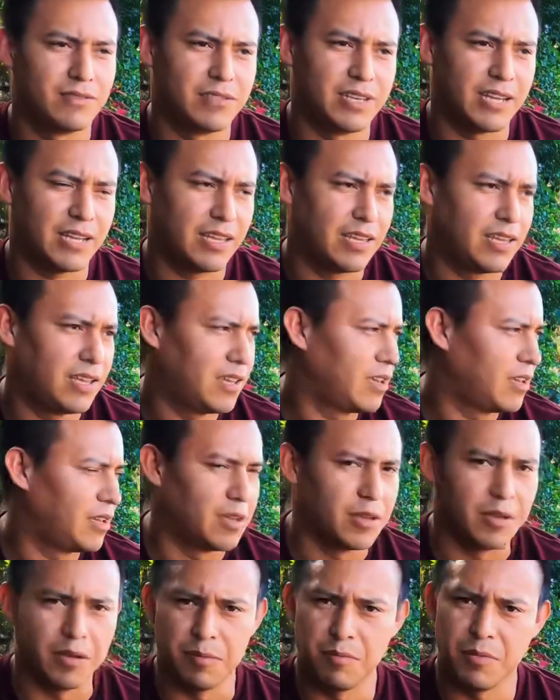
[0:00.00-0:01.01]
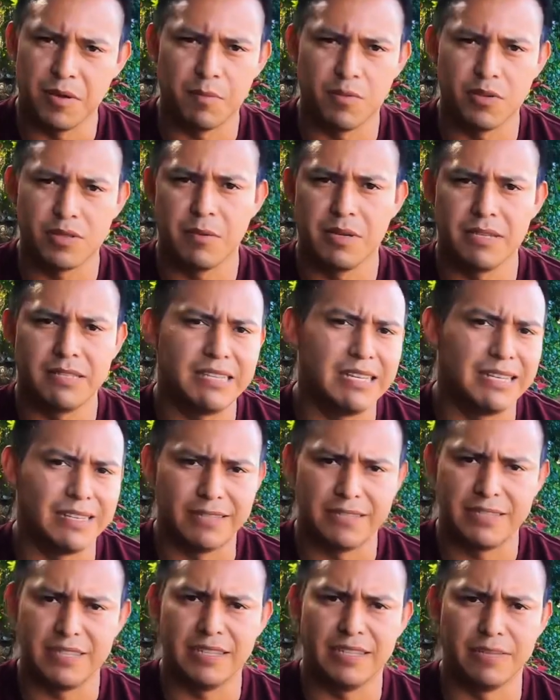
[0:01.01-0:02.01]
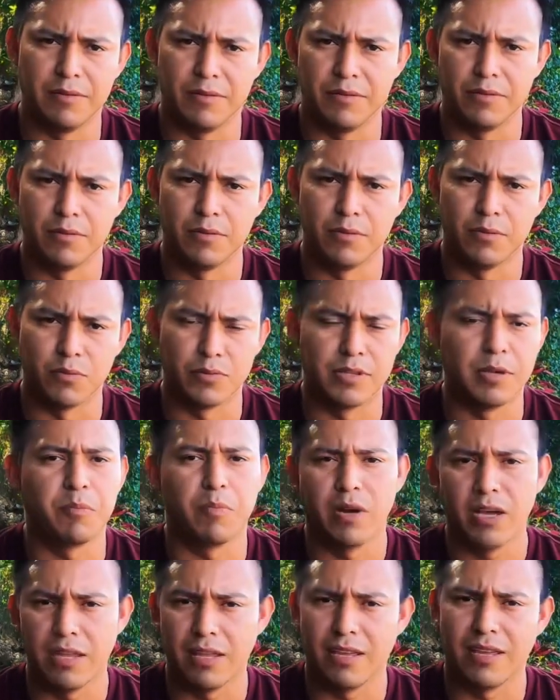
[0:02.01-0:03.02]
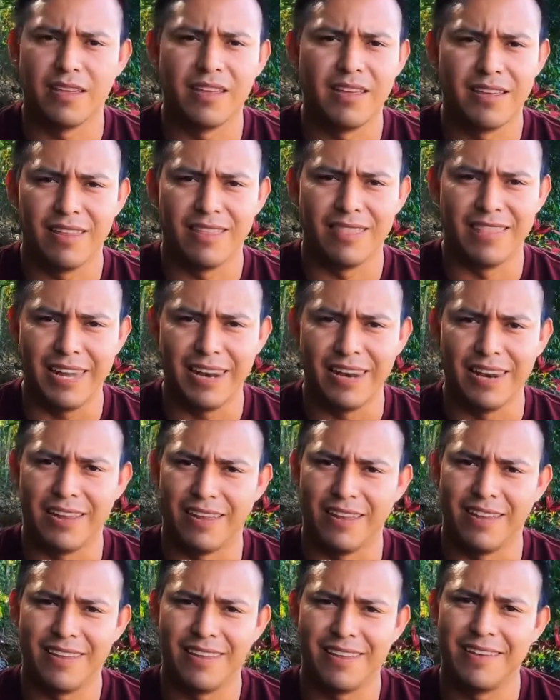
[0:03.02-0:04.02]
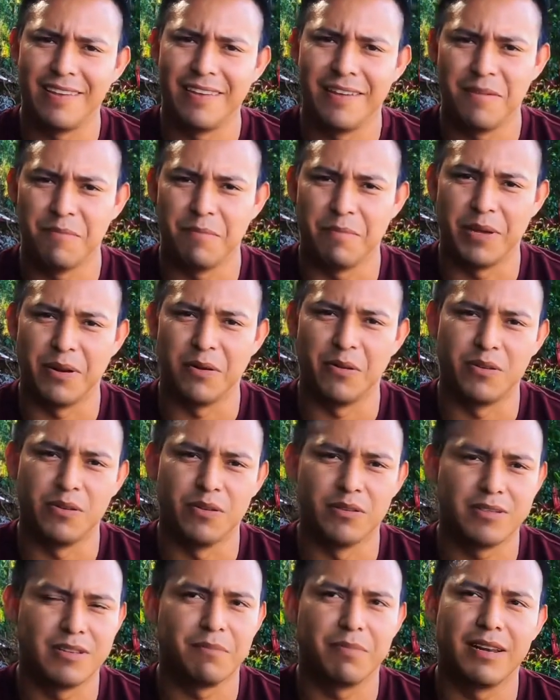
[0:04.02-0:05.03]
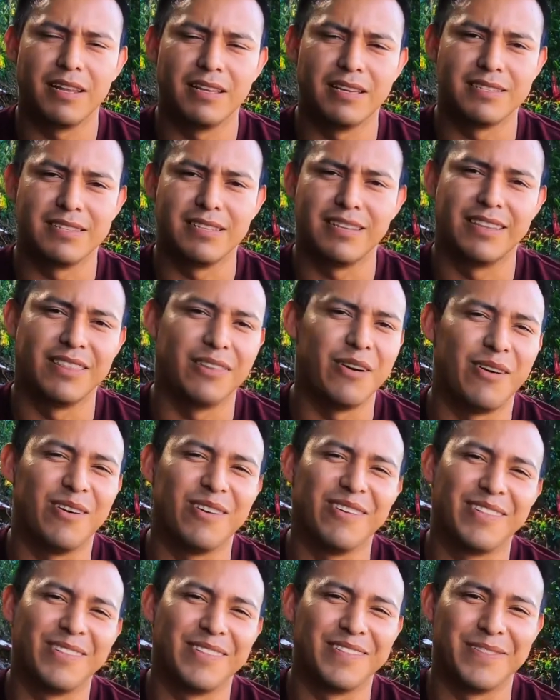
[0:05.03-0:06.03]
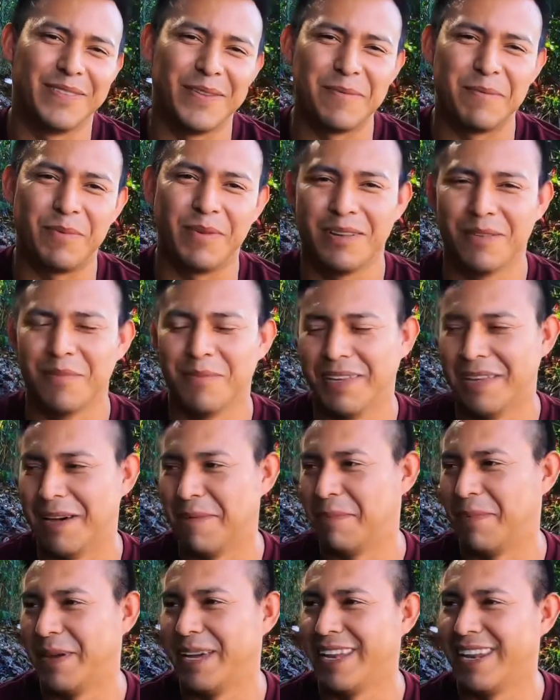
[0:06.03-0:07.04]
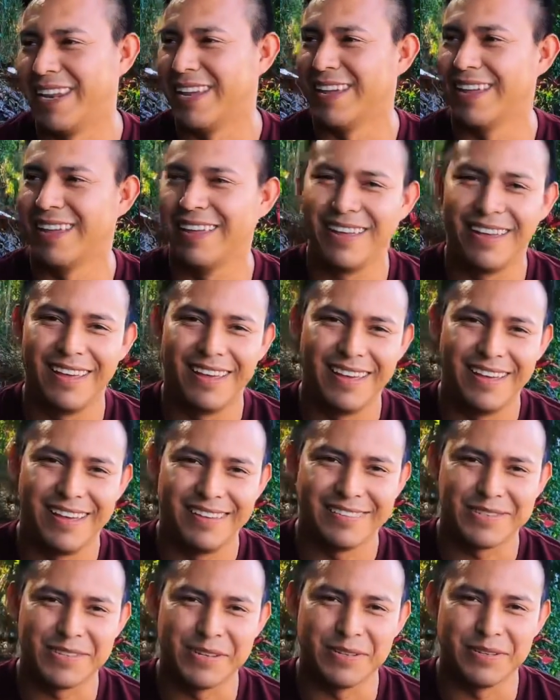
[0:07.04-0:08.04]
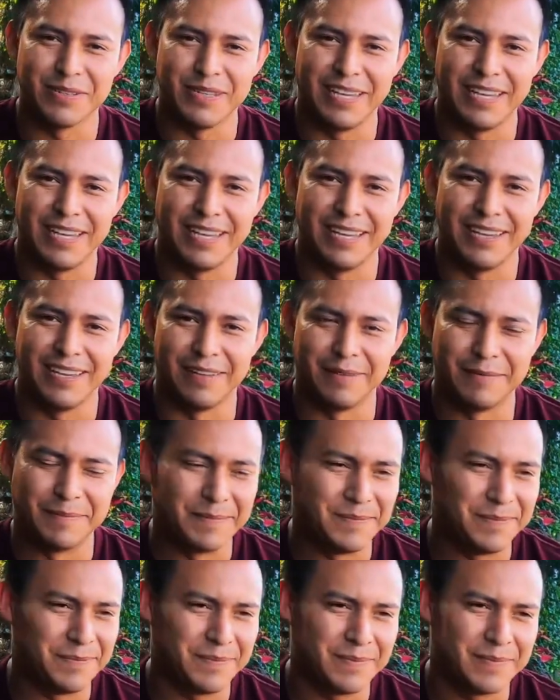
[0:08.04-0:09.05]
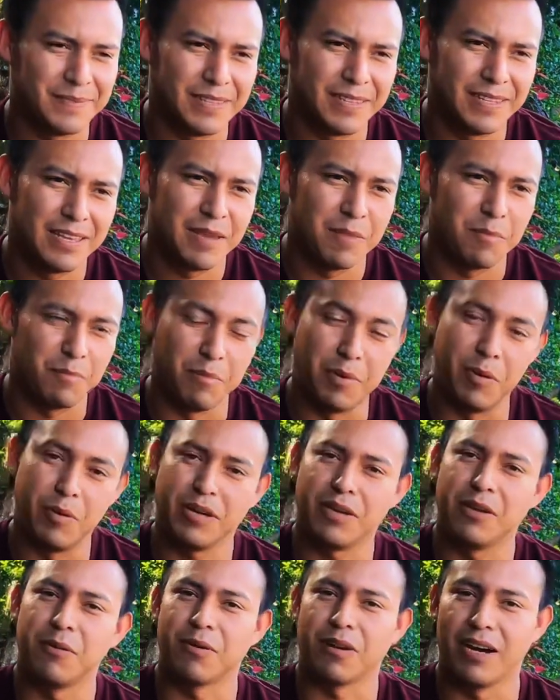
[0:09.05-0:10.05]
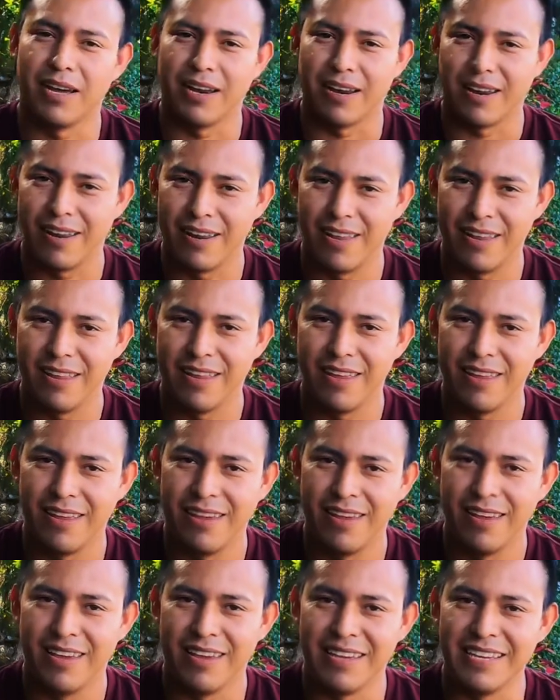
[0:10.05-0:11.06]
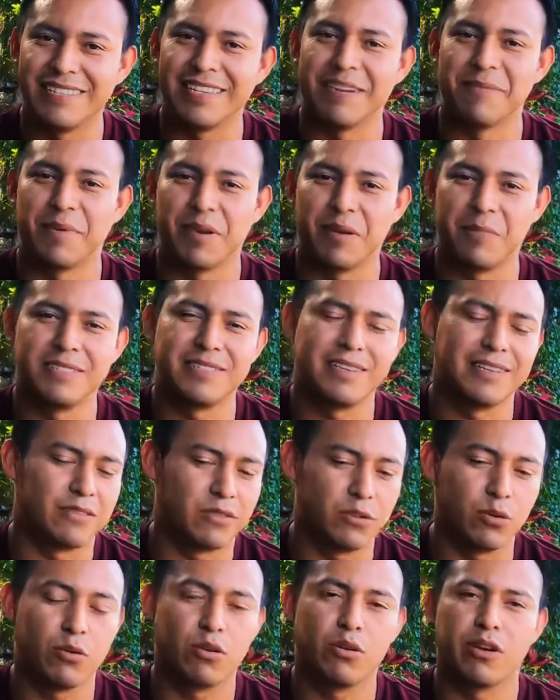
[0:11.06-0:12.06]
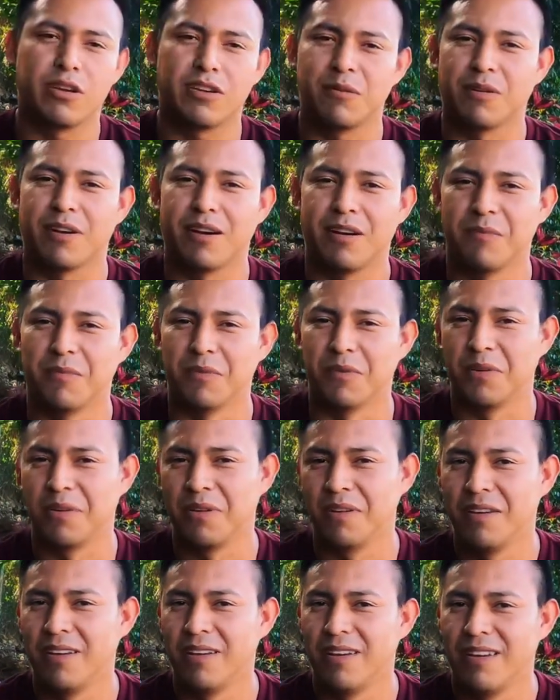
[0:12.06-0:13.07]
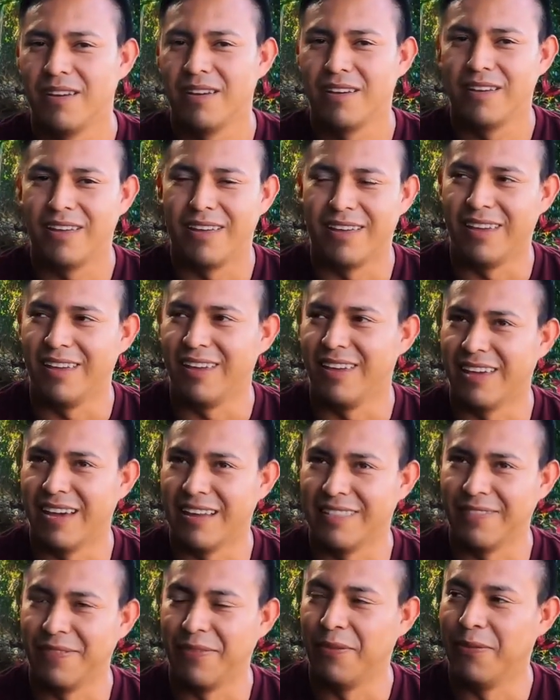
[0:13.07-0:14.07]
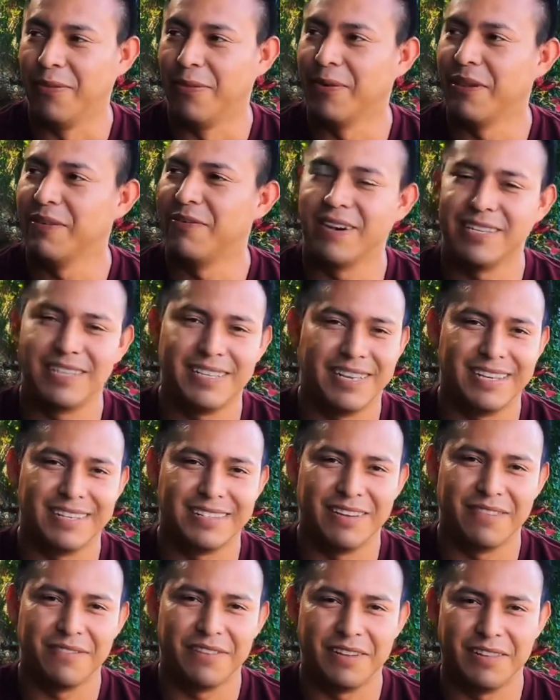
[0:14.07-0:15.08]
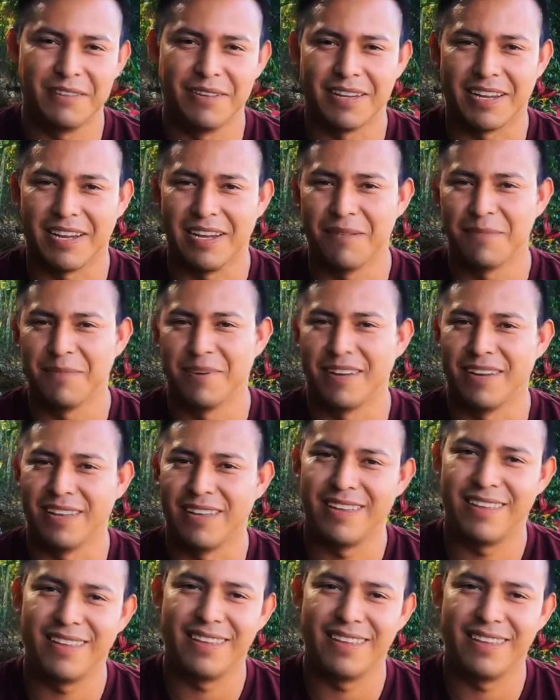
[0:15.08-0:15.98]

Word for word: ya que mi esposa me decía, sí, usted puede, dele, pero yo siempre le decía, no, no puedo, me da pena, eh, me voy a equivocar, y siempre me decía, todos nos equivocamos. Eh, no es fácil estar frente a una cámara.